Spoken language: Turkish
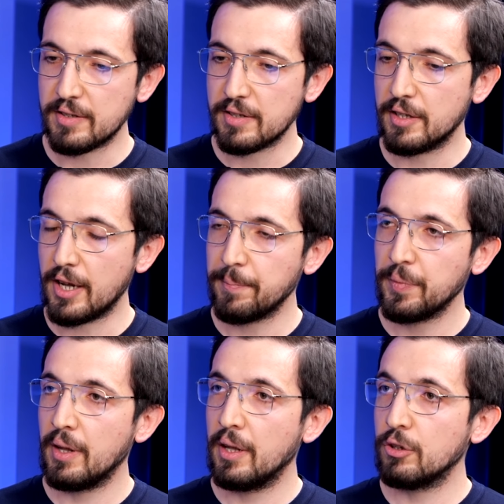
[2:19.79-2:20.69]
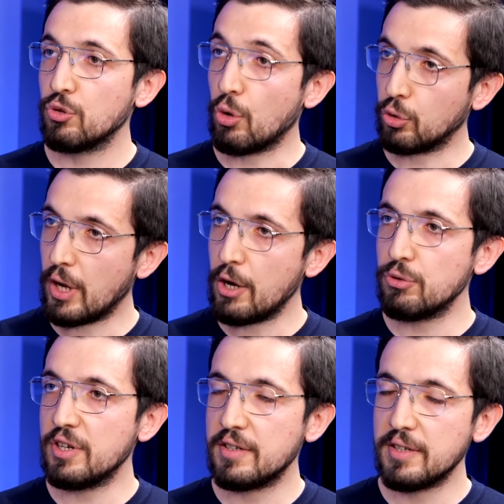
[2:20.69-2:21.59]
Aslında çok daha
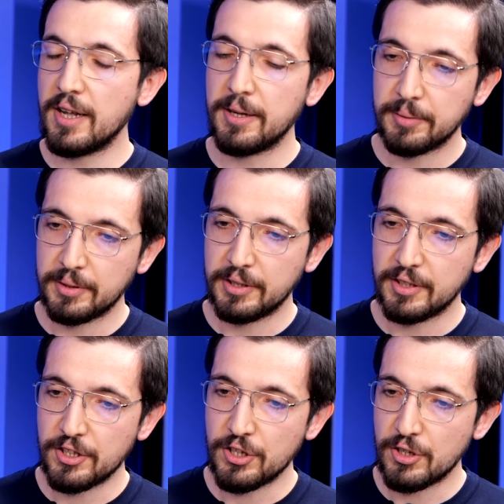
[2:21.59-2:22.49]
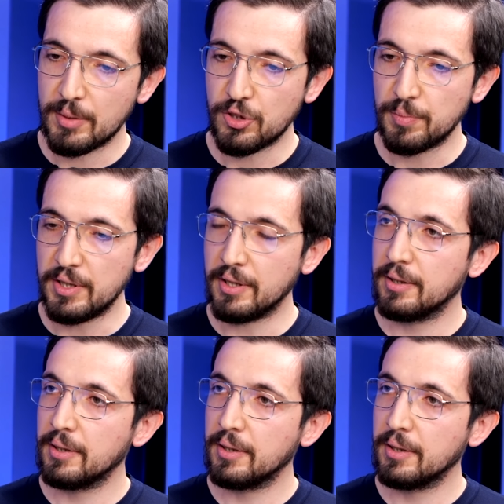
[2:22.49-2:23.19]
öncesine e, taşıyacağım şimdi. Yani bu